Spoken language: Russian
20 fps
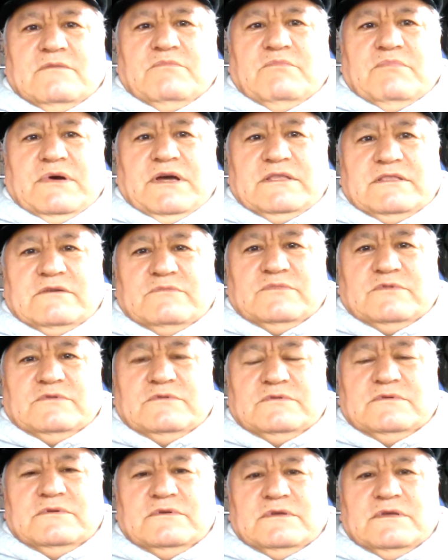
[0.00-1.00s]

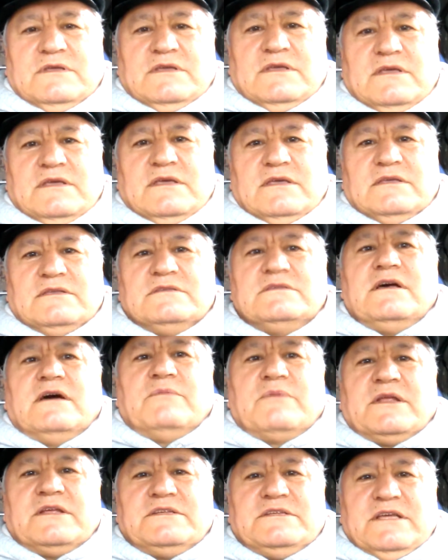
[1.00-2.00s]
Поэтому,
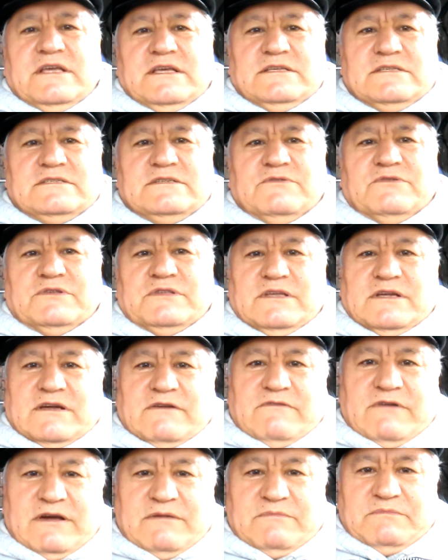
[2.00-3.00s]
обращаясь сегодня к
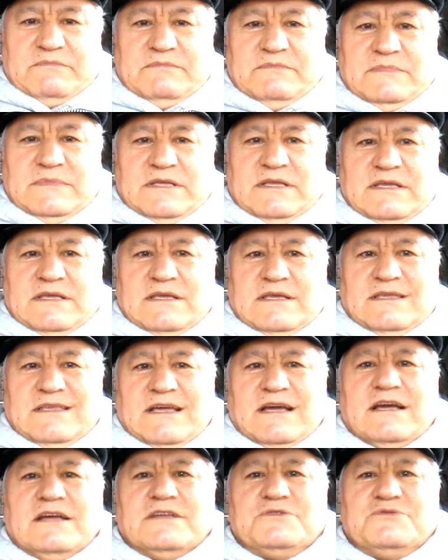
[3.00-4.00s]
вам,
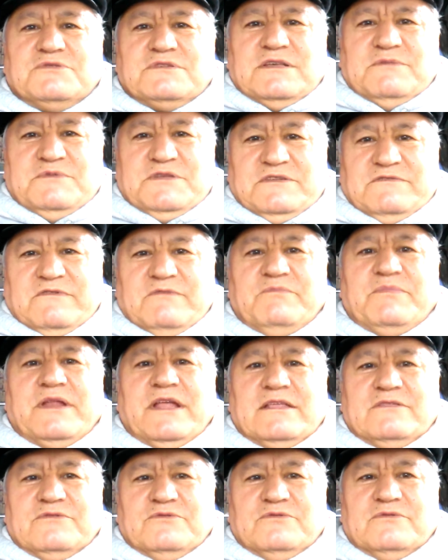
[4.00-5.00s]
я хочу сообщить вам
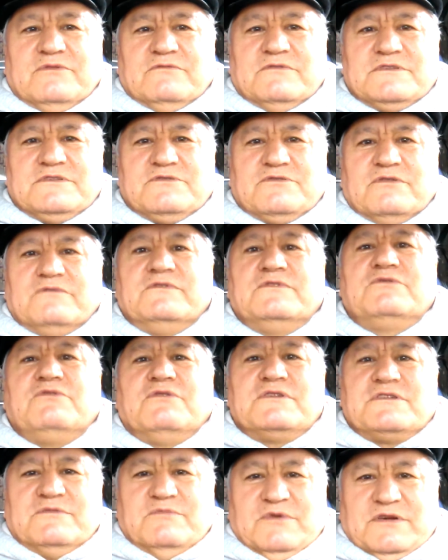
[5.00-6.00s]
приятную новость, что вы
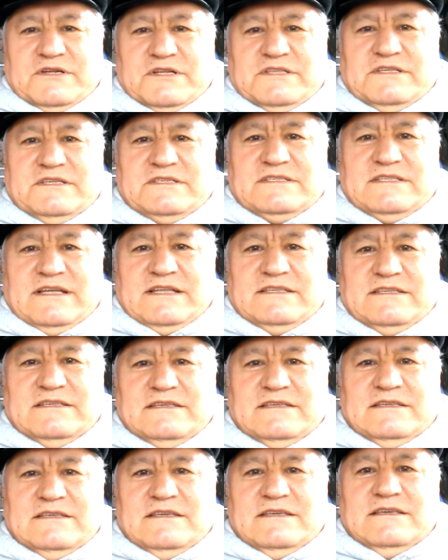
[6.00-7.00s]
тоже можете стать,
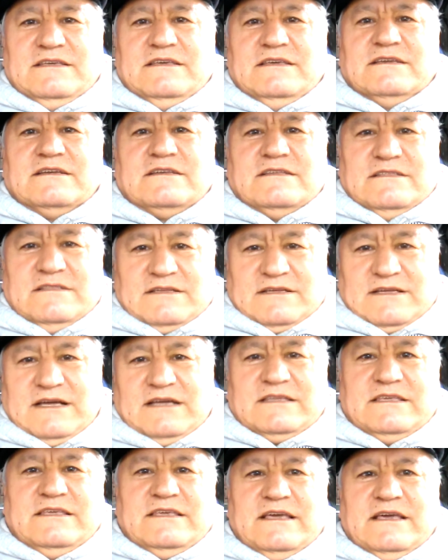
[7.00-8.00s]

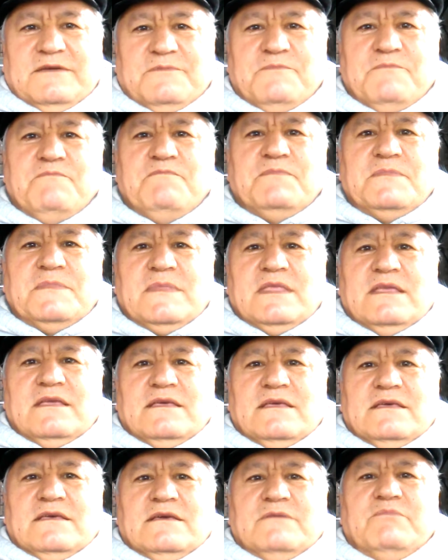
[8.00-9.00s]
как я,
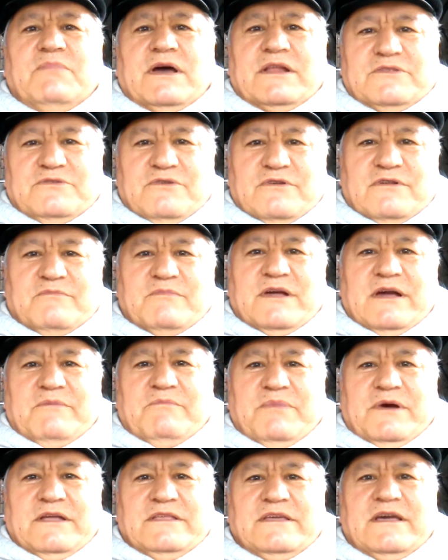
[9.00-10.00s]
партнером
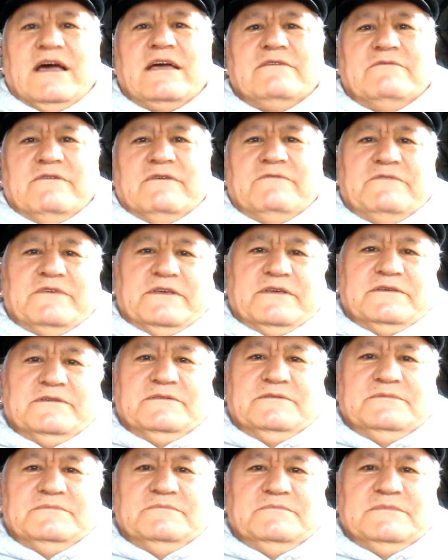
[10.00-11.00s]
компании iWavi
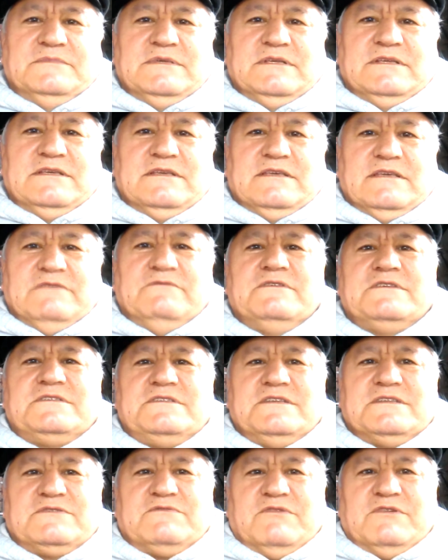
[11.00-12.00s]
и
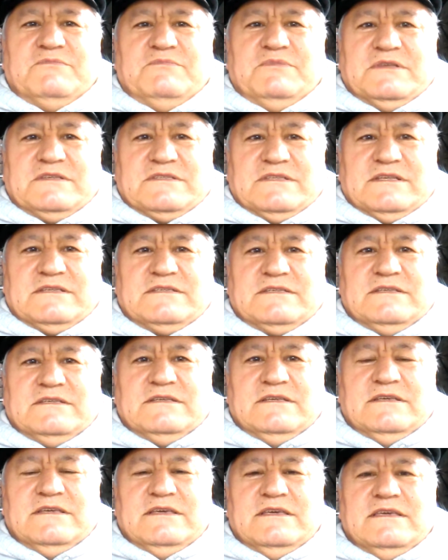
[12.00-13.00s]
вести свой бизнес,
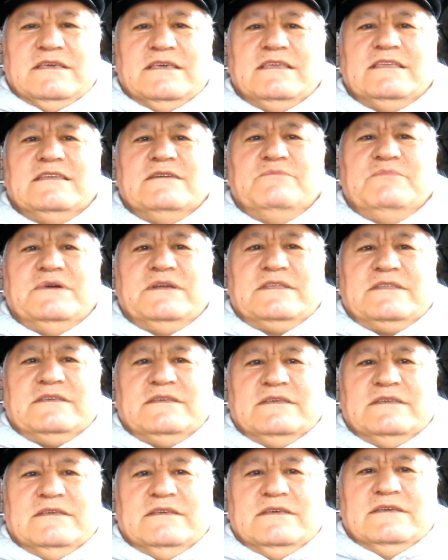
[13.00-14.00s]
и не
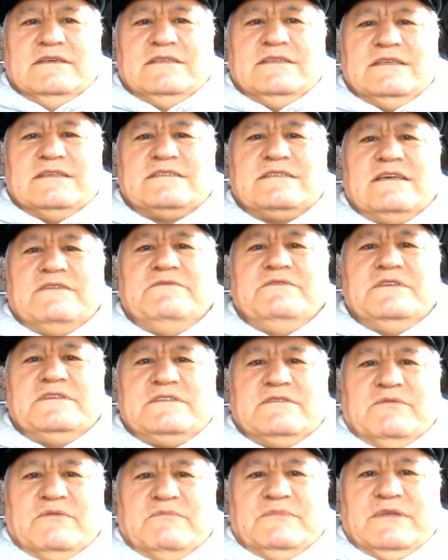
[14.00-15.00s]
быть
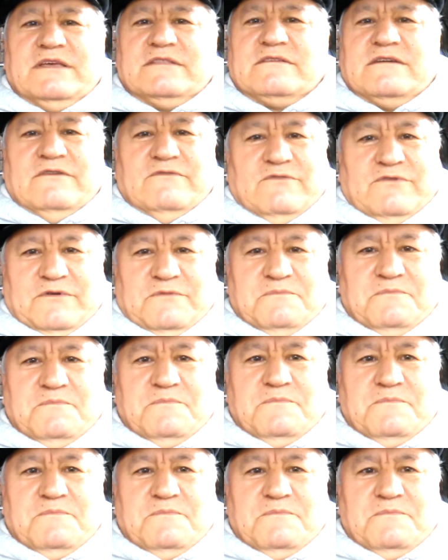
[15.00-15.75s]
независимым ни от кого.